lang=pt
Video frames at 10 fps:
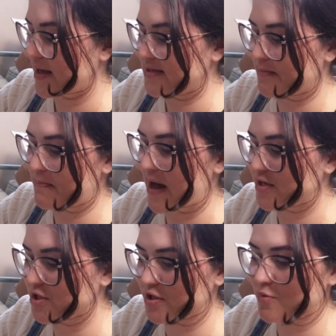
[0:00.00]
essa
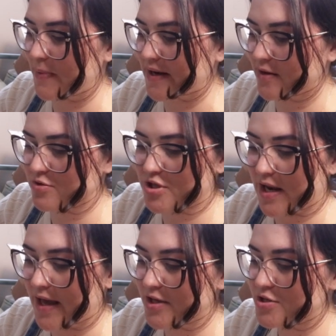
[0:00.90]
parte aqui do painel de
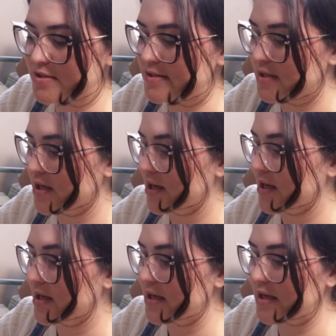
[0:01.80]
LEDs
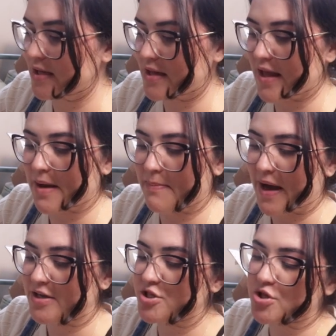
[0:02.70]
e tem a
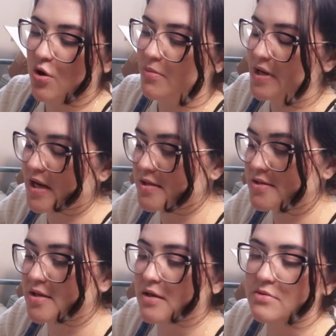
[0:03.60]
parte de
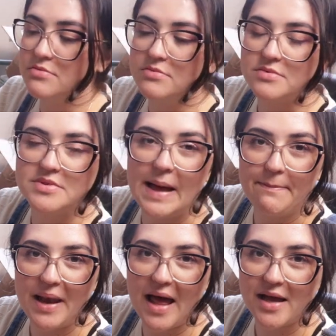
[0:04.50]
comunicação da
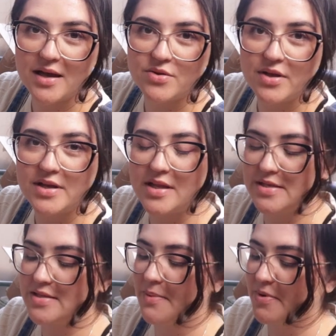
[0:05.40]
placa que eu tenho que
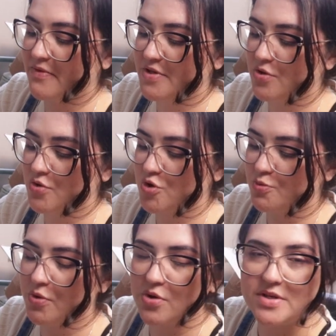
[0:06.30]
testar para ver se todos os
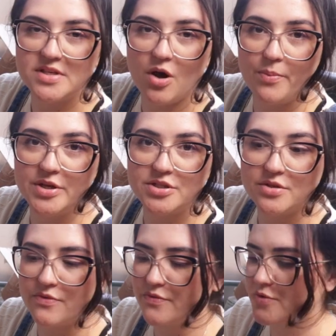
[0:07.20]
botões realmente
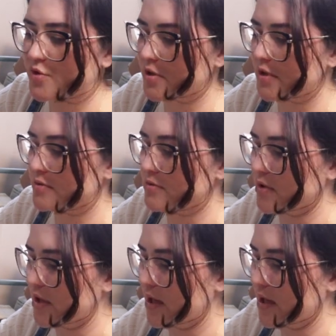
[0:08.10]
estão funcionando.